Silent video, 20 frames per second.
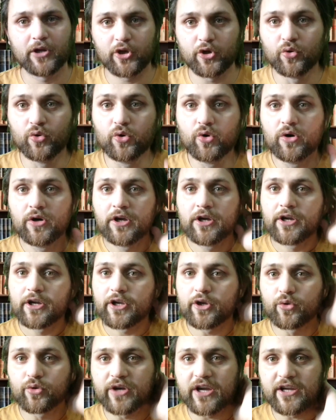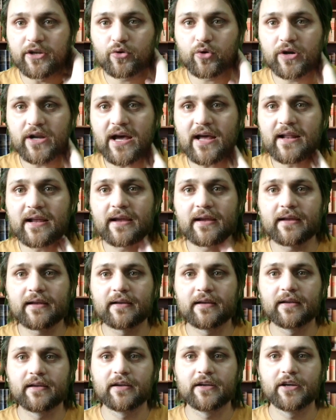क्यों क्योंकि इनको डर है
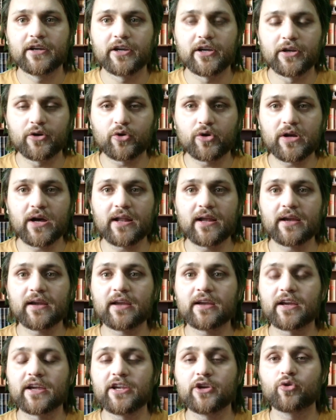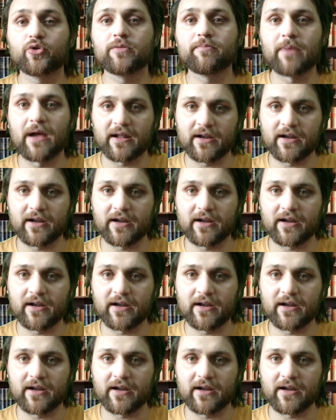इनको डर है कि कहीं कोई